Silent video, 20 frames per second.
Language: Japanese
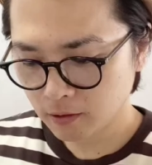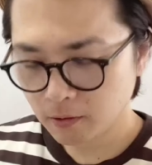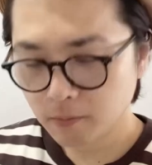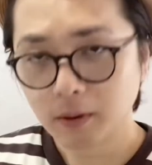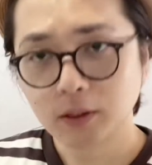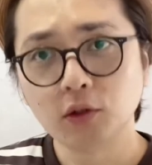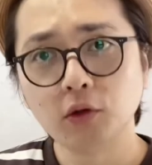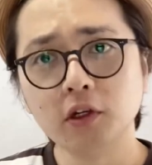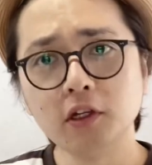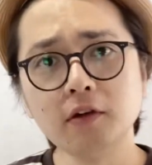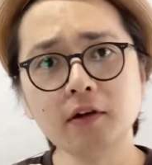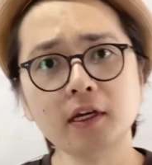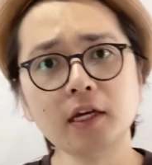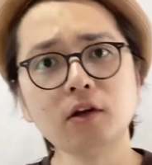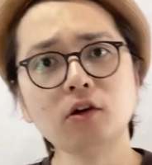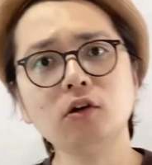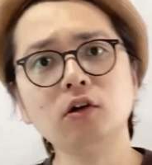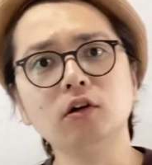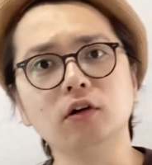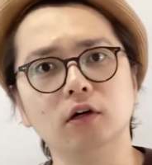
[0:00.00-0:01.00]
まあ、わ
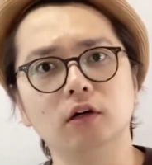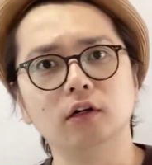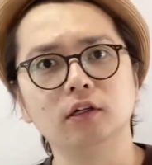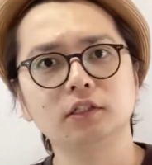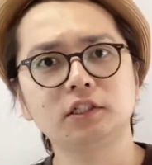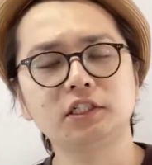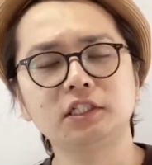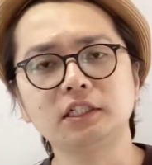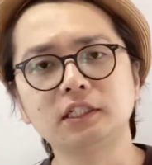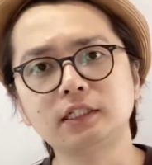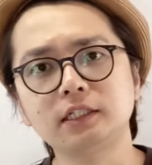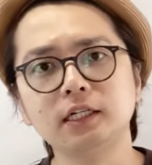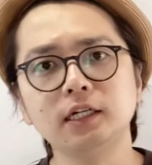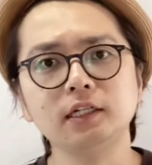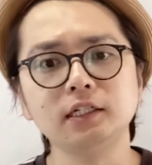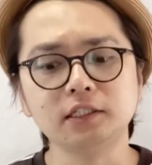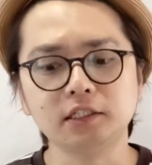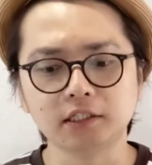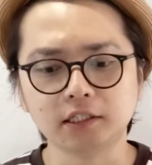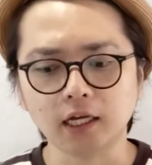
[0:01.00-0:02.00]
けこう、しっ
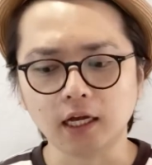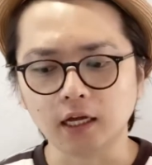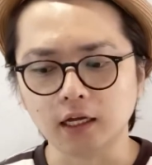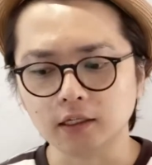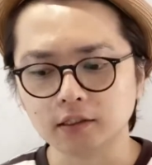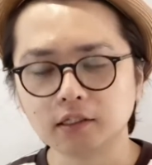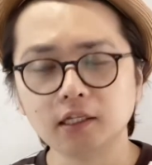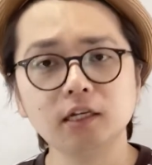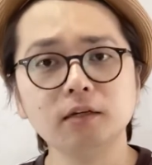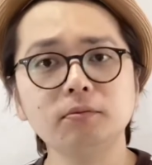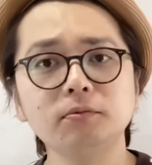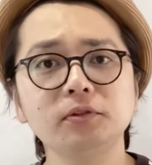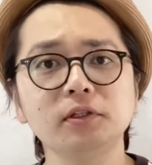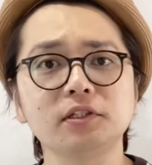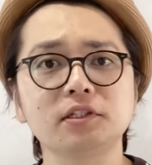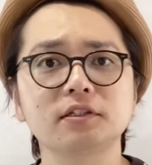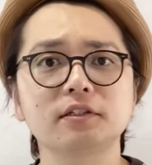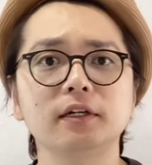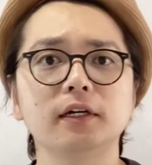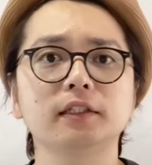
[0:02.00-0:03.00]
くりした成分
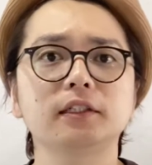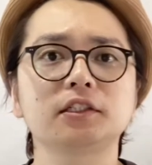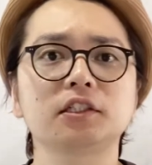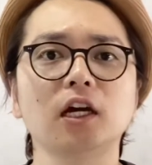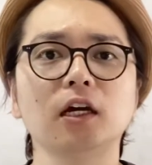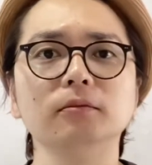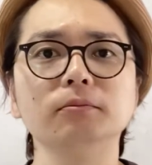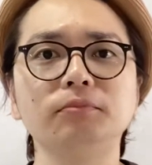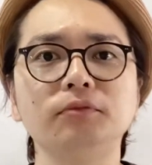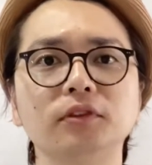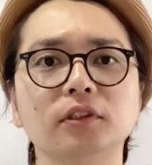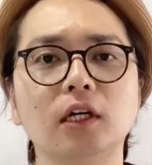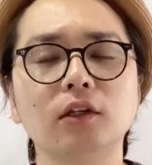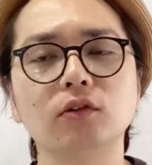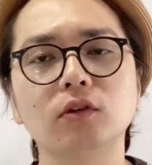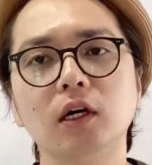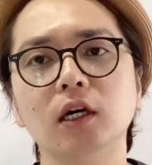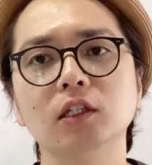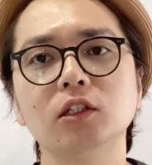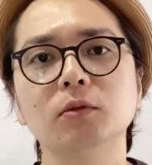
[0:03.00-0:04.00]
で作られたシャンプーな
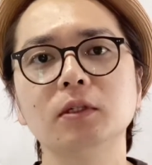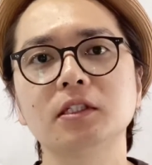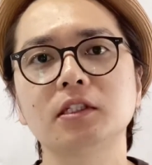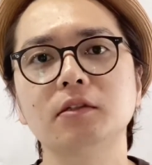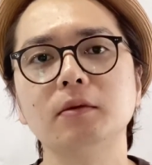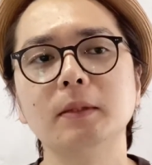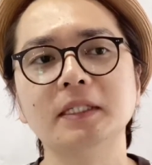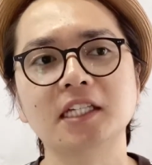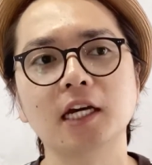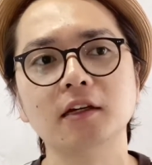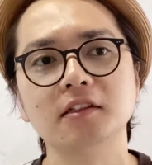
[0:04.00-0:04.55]
のかなと思います。